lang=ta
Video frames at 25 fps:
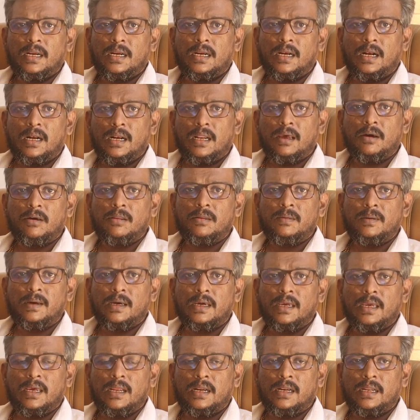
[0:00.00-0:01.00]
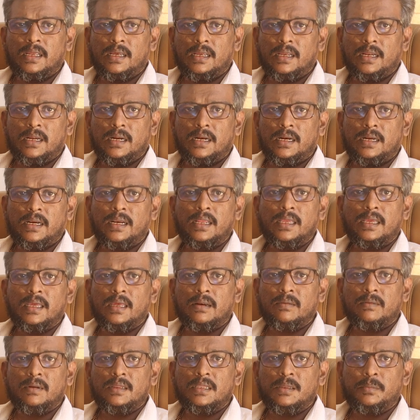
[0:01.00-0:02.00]
ரெண்டாவது வகையான
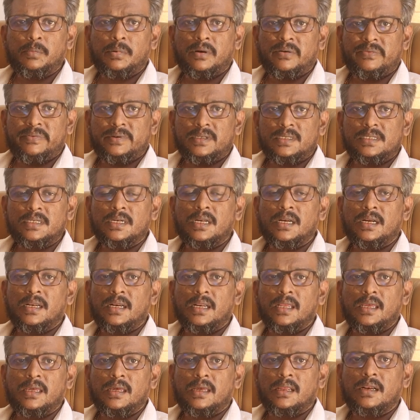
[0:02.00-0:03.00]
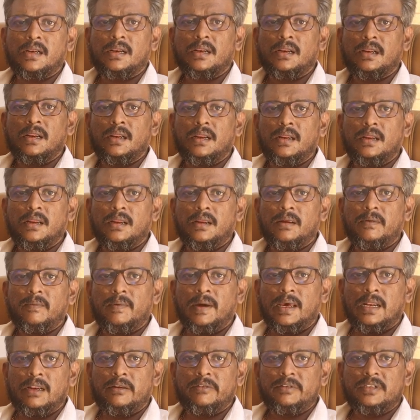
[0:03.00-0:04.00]
ட்ரிங்கர் வந்து ப்ரொஃபஷ்னல் ட்ரிங்கர்
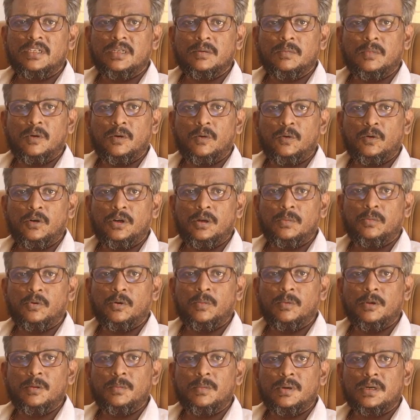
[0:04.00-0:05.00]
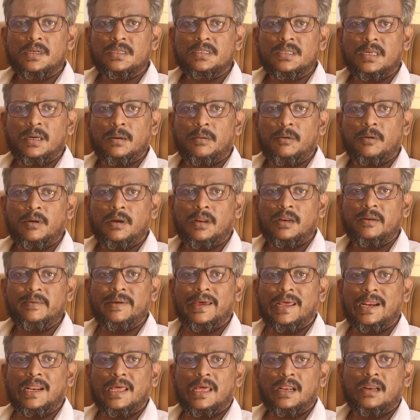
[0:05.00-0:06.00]
வேலை விஷயமா ஊருக்கு போகும்போது மட்டும் சாப்பிடுவார்
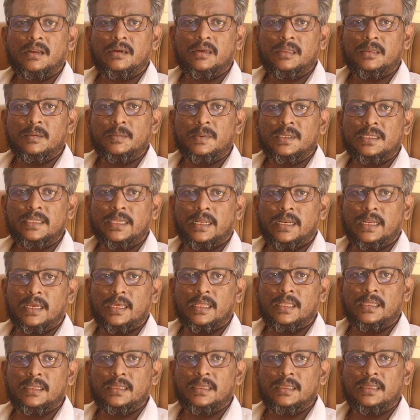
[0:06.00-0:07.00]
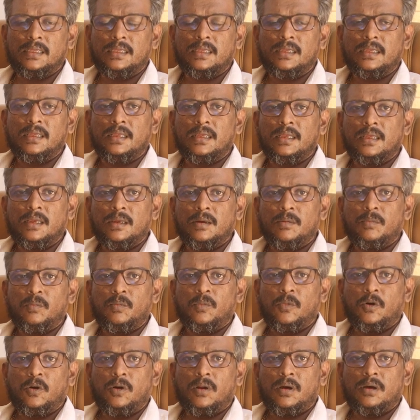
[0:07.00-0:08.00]
வேறு யாருக்கும் எதுவுமே தெரியாது
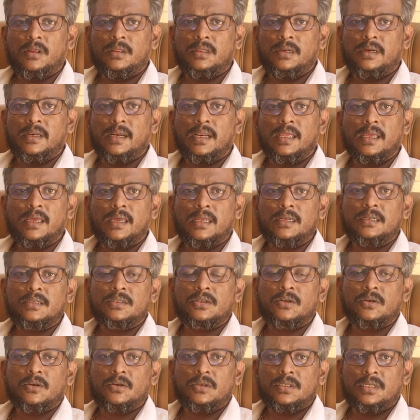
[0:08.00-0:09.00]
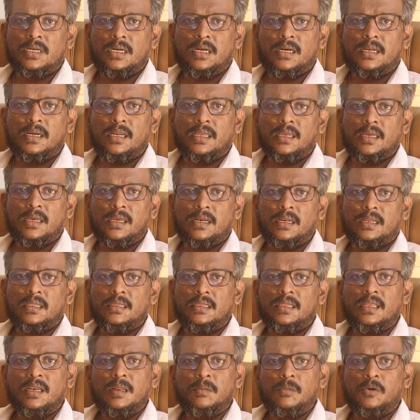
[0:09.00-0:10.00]
மூணாவது ட்ரிங்கர் சோஷியல் ட்ரிங்கர்
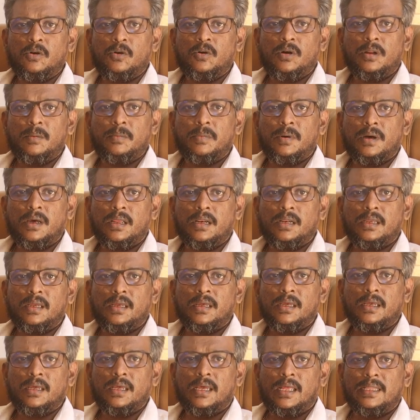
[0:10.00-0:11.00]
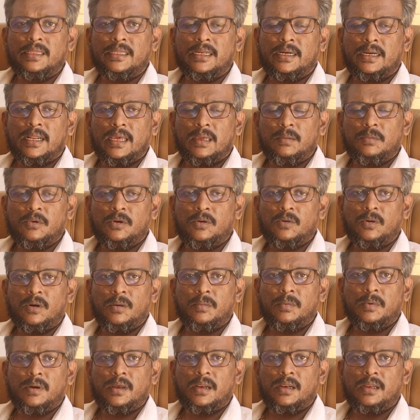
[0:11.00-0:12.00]
தினமும் குடிப்பார் அந்த டைமுக்கு
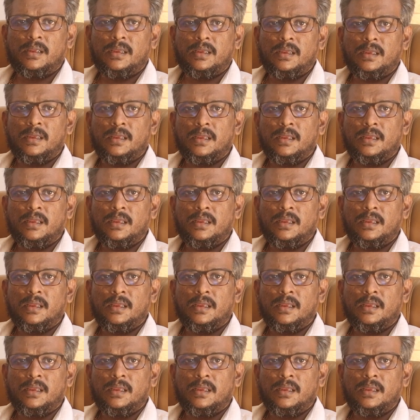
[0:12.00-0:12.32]
குடிப்பார்